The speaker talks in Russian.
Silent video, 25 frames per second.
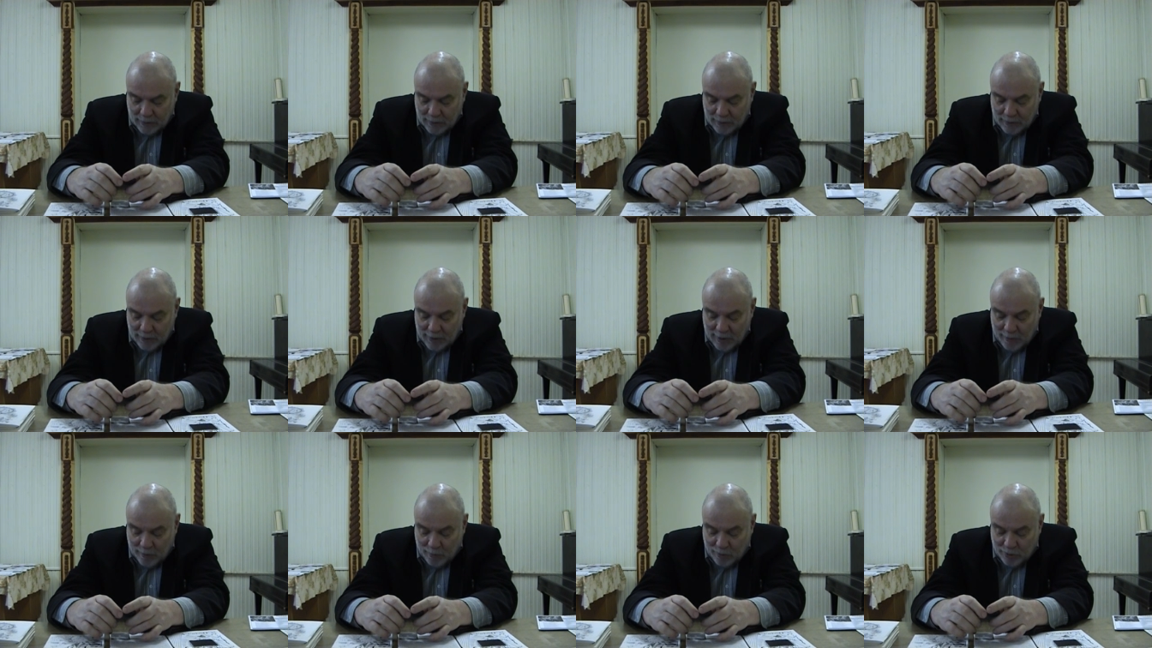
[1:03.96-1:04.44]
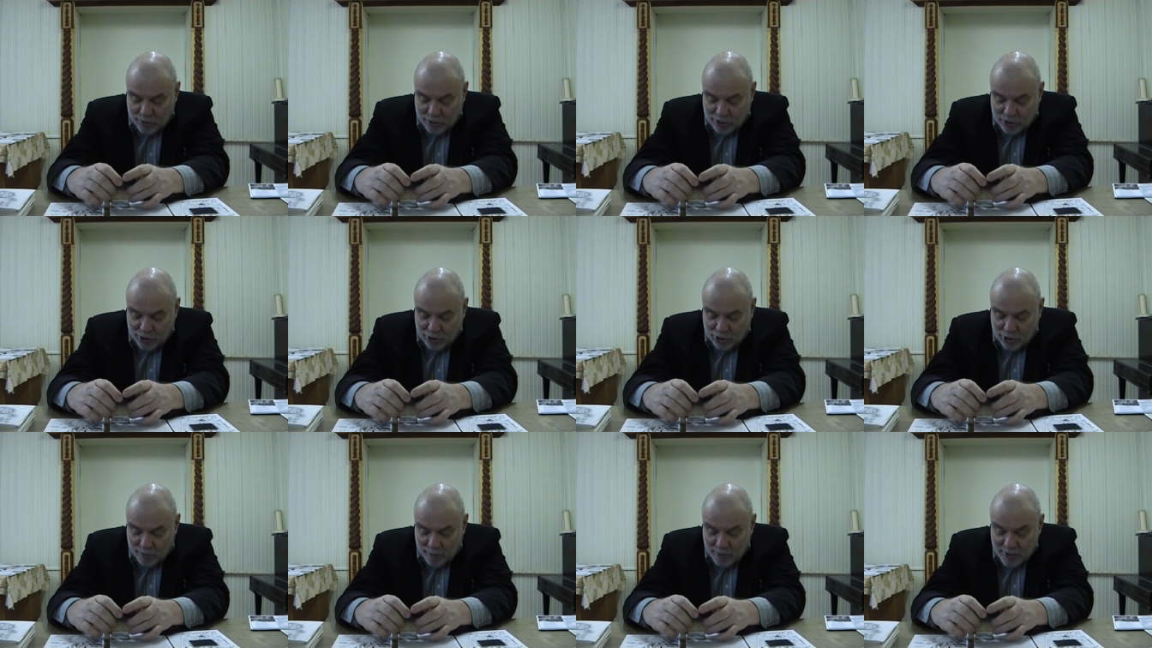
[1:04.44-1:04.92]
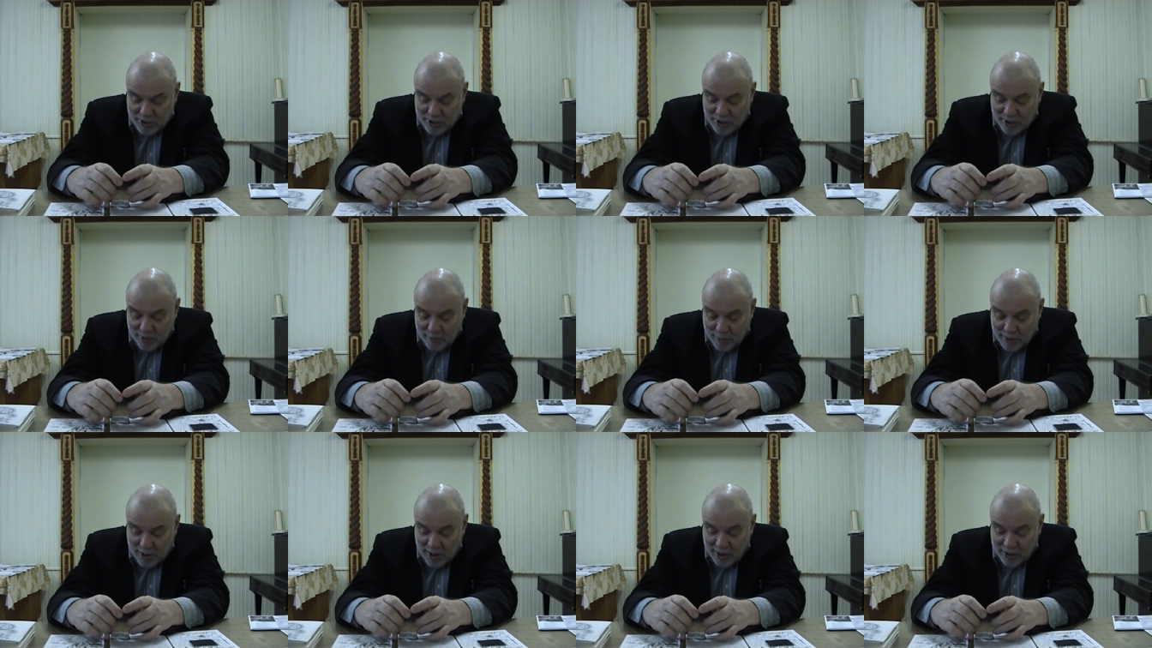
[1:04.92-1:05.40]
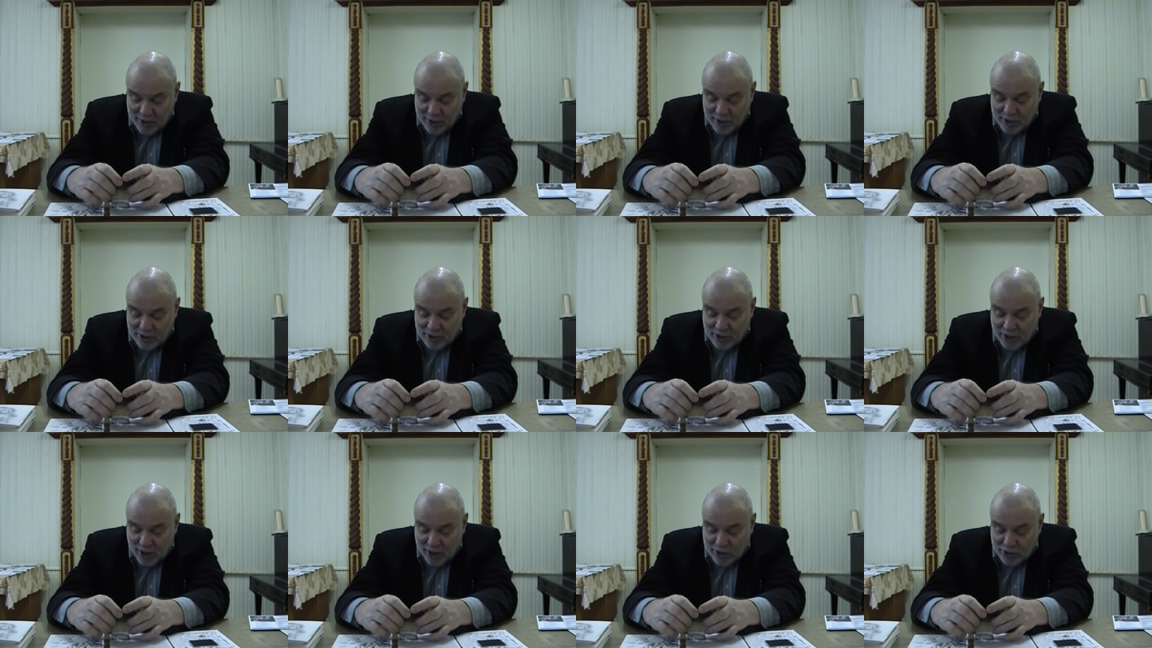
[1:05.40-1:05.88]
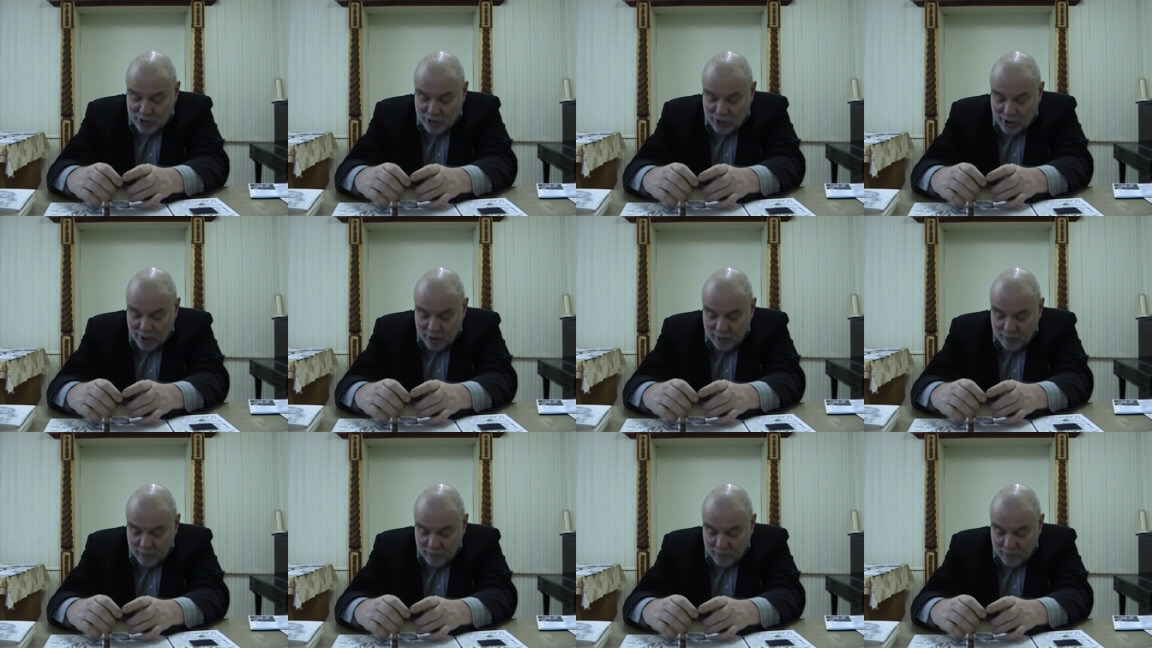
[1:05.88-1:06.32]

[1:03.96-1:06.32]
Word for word: Нам хочется, чтобы истина была однозначна,